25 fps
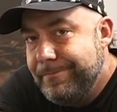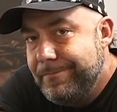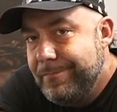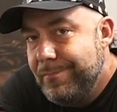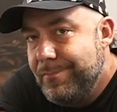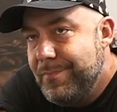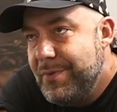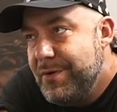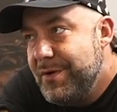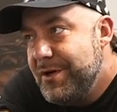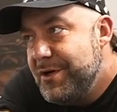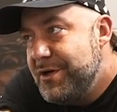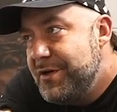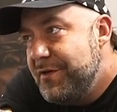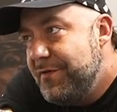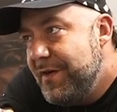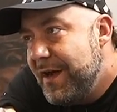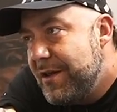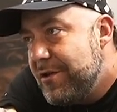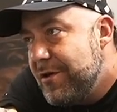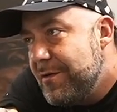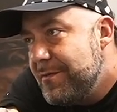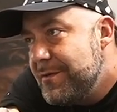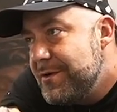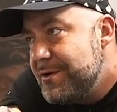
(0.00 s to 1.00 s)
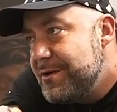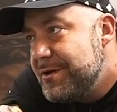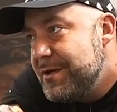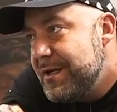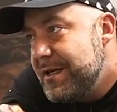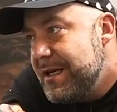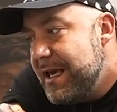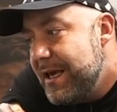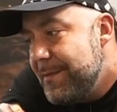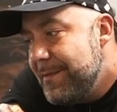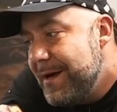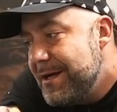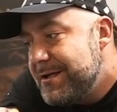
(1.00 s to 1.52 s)
Byłeś świadomy, że
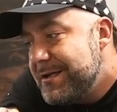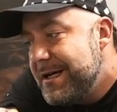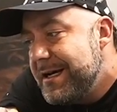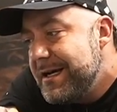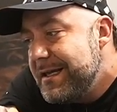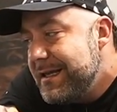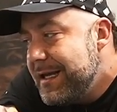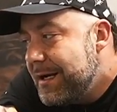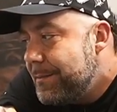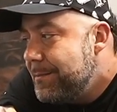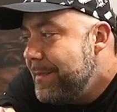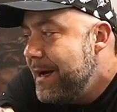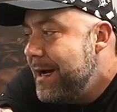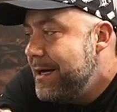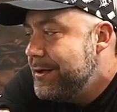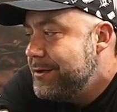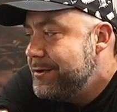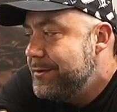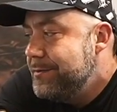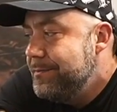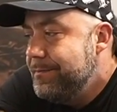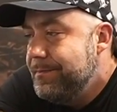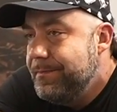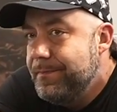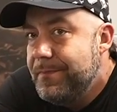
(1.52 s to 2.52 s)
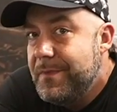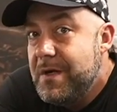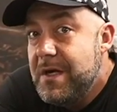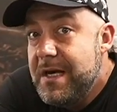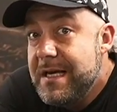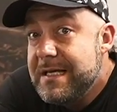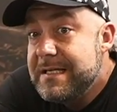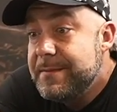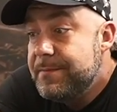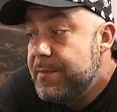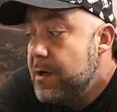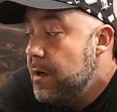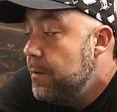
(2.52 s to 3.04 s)
nie masz, a jednak masz. I
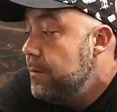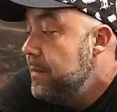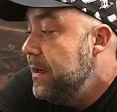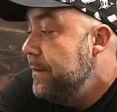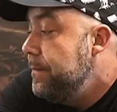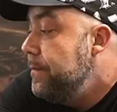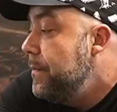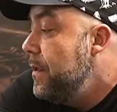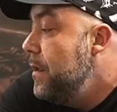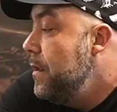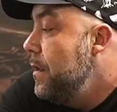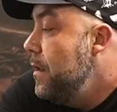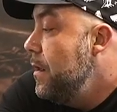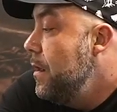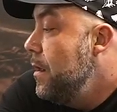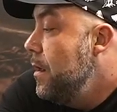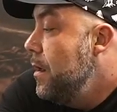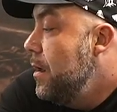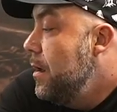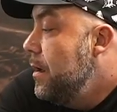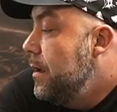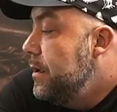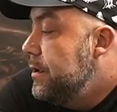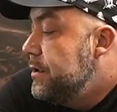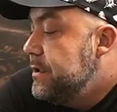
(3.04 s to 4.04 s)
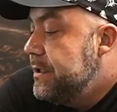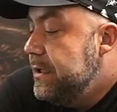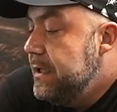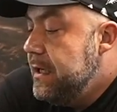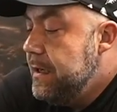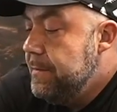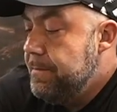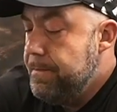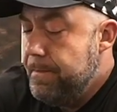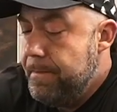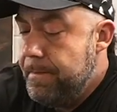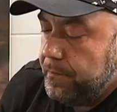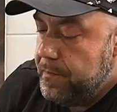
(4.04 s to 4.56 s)
jest problem.
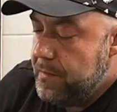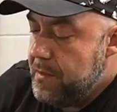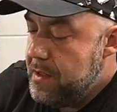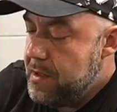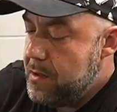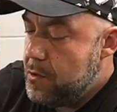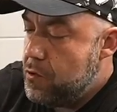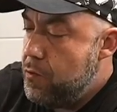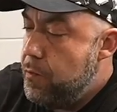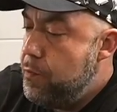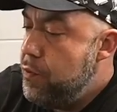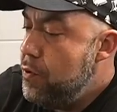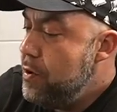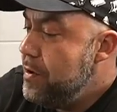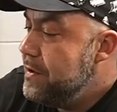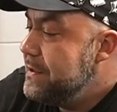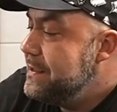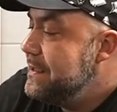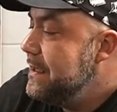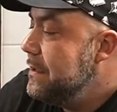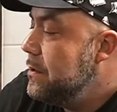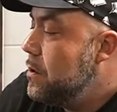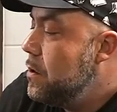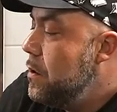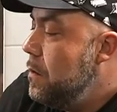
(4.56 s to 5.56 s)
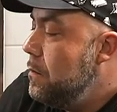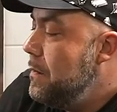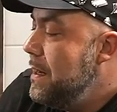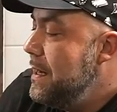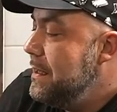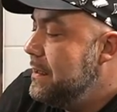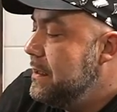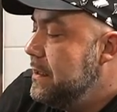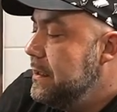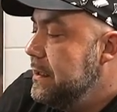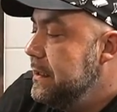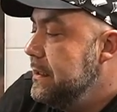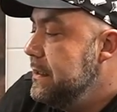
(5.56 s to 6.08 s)
Czyli mm, kupując
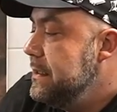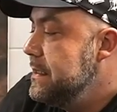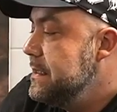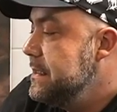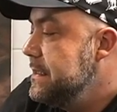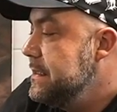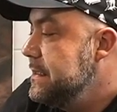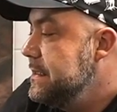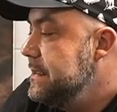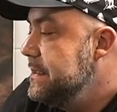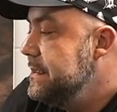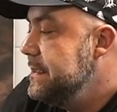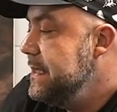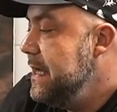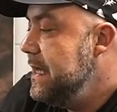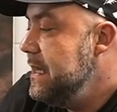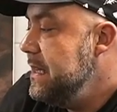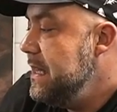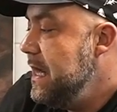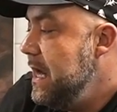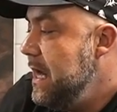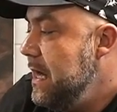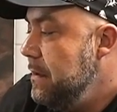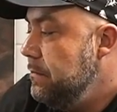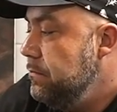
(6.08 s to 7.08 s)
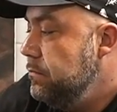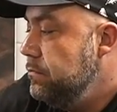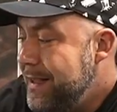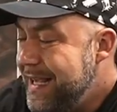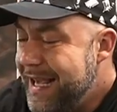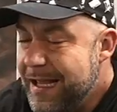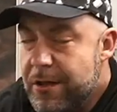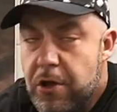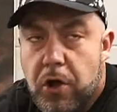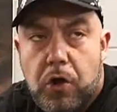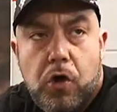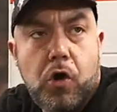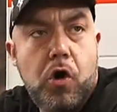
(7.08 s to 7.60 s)
alkomat, cena
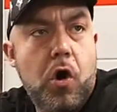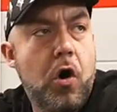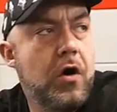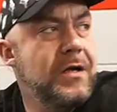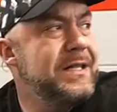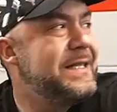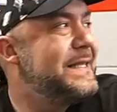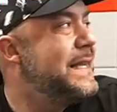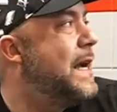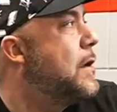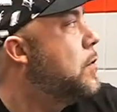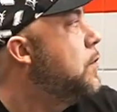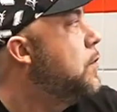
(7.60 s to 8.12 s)
nie do końca